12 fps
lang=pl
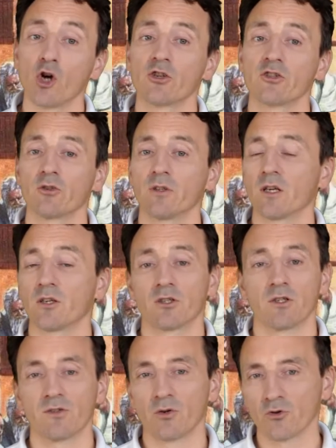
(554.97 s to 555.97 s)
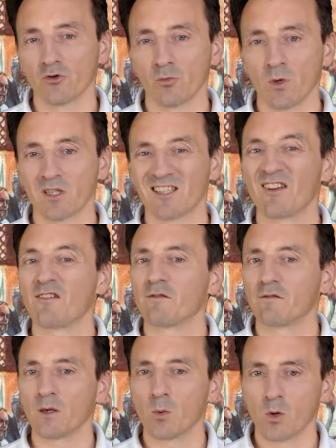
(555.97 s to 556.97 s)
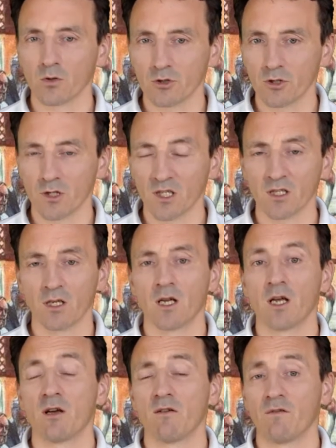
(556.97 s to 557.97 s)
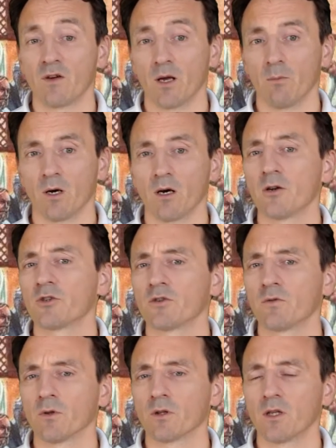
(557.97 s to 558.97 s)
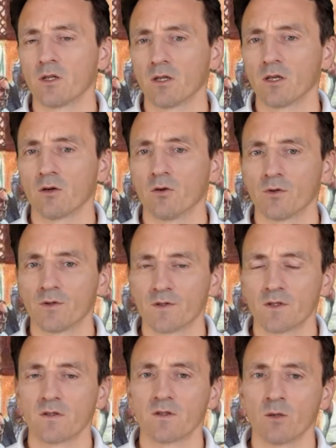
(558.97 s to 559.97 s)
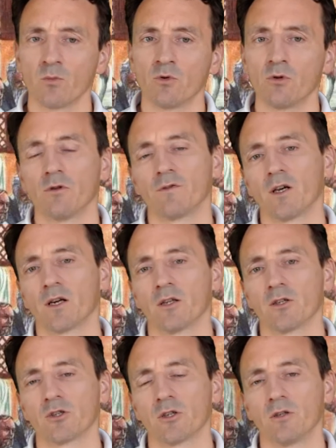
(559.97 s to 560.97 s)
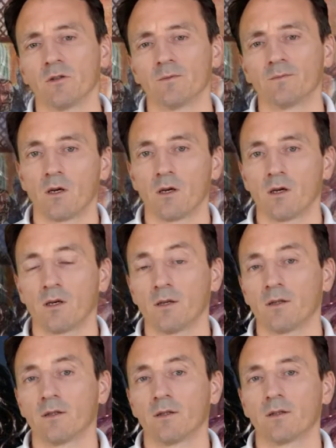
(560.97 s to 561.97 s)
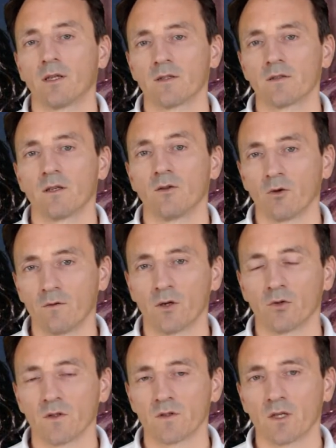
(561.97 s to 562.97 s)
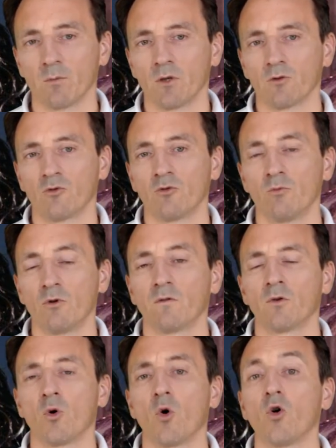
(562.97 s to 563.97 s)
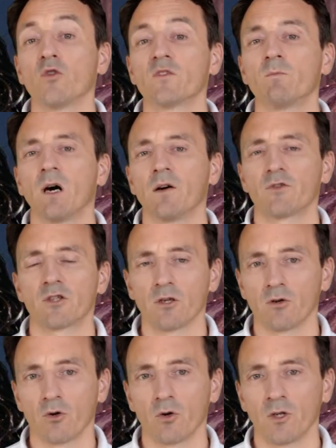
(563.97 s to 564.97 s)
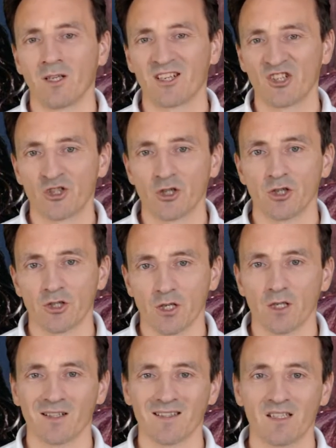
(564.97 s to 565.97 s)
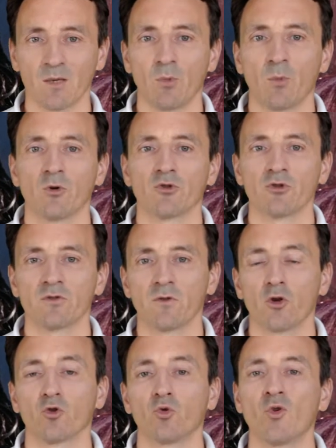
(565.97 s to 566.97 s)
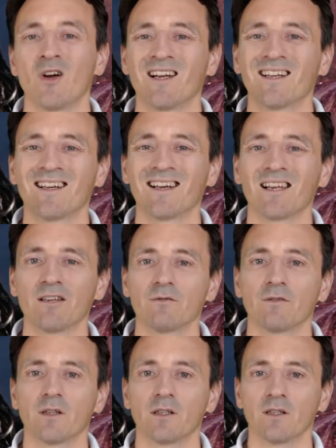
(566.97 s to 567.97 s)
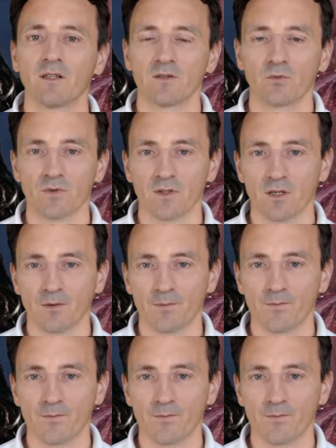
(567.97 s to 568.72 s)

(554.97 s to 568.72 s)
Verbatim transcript: co daje się zrozumieć wyłącznie w ramach świątynnego systemu ofiarniczego. Teksty Nowego Testamentu mówią o zbawczej roli krzyża za pomocą zwrotu krew Jezusa.